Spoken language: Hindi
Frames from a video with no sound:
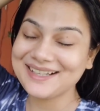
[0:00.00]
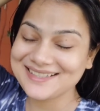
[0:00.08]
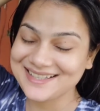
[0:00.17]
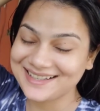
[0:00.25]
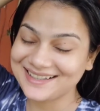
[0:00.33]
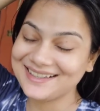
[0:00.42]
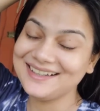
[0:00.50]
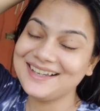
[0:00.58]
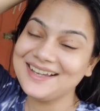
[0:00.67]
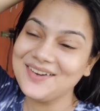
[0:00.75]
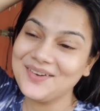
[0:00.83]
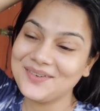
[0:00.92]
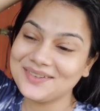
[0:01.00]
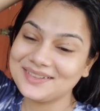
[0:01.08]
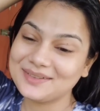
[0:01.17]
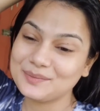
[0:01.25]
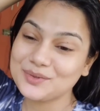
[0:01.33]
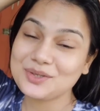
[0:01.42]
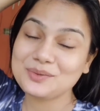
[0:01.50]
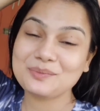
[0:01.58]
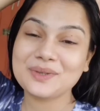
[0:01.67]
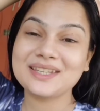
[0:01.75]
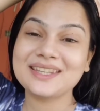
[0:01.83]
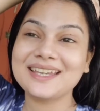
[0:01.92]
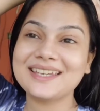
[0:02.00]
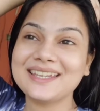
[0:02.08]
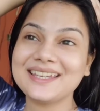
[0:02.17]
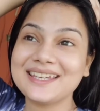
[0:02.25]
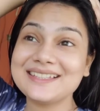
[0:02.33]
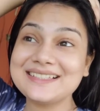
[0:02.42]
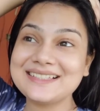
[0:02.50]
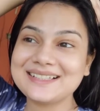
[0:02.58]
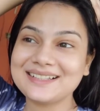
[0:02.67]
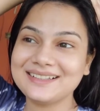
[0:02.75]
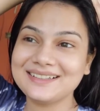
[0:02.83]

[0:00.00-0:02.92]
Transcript: माशाल्लाह और मुझे उम्मीद है कि इस